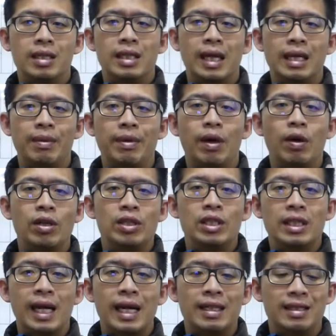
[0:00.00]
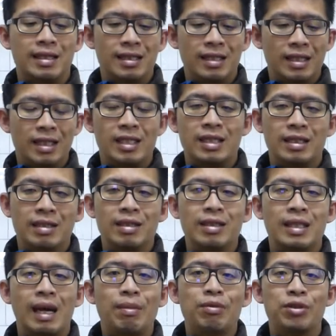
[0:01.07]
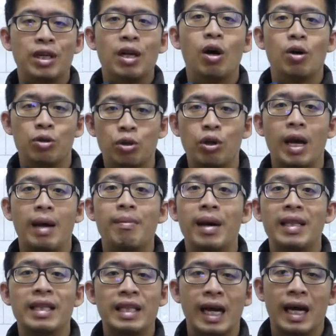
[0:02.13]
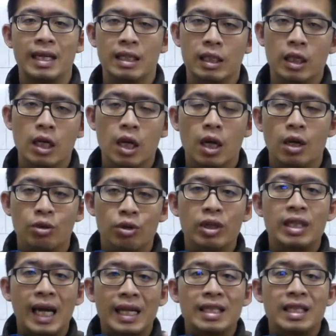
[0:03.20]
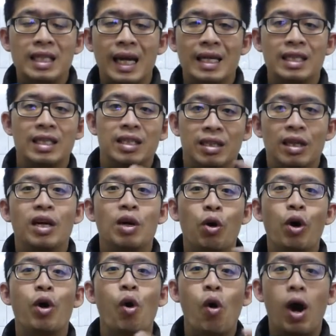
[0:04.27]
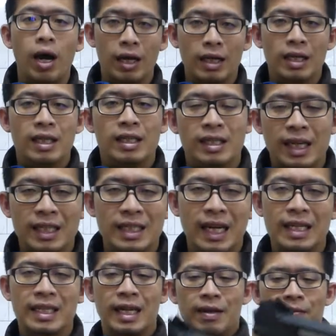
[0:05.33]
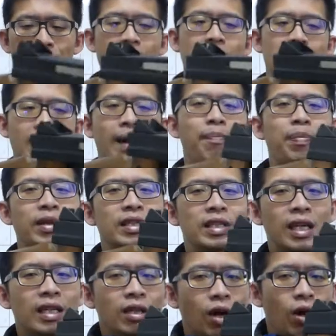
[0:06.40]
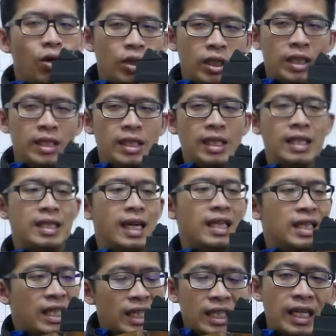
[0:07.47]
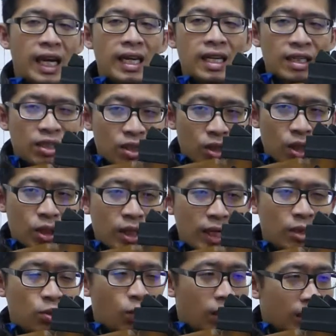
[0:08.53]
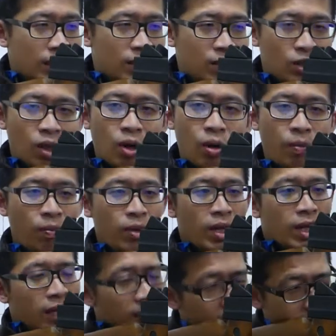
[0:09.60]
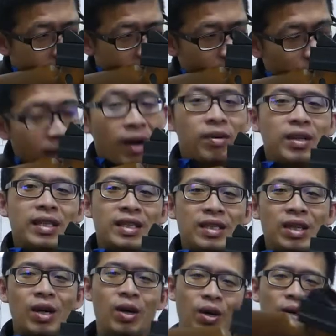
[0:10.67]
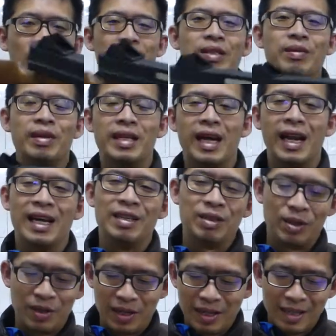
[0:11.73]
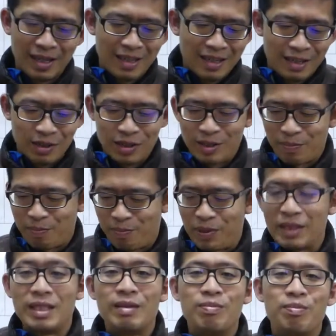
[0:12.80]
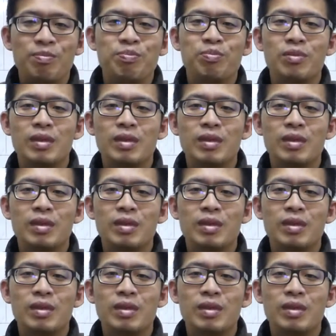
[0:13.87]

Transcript: 大家不要忘记，它他本身的后坐力还蛮大的，所以打着打着会晃，再加上。它本身吼，你今天在抵枪的时候，在抓的时候，跟你在瞄的时候，哈，基本上来说，因为这毕竟